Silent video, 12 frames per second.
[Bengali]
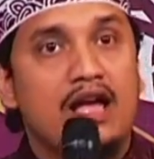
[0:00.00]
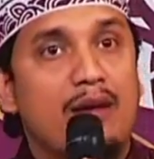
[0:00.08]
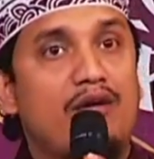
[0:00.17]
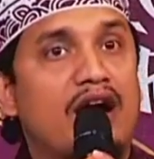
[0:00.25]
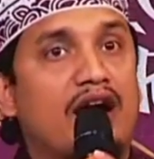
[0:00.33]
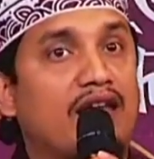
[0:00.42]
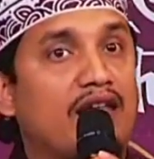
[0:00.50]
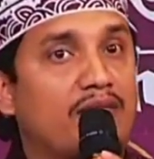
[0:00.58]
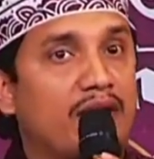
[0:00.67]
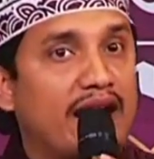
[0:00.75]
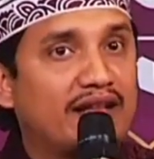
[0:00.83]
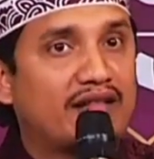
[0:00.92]
এবং আহলে
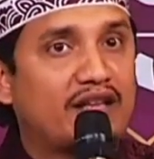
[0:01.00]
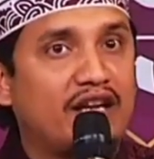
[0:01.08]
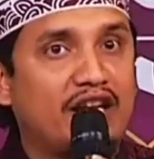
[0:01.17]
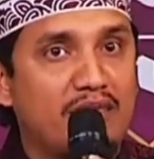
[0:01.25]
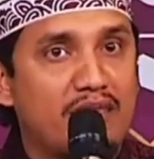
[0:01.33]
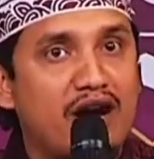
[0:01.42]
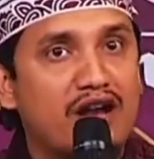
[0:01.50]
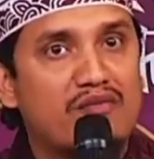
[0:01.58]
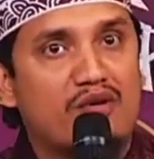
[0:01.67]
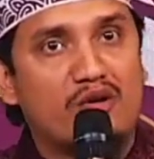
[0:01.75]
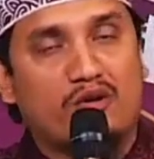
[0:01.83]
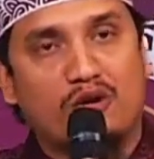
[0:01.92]
বায়তকে ইমান
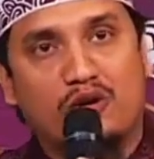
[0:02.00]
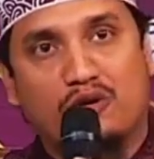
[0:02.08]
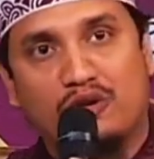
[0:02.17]
মনে করে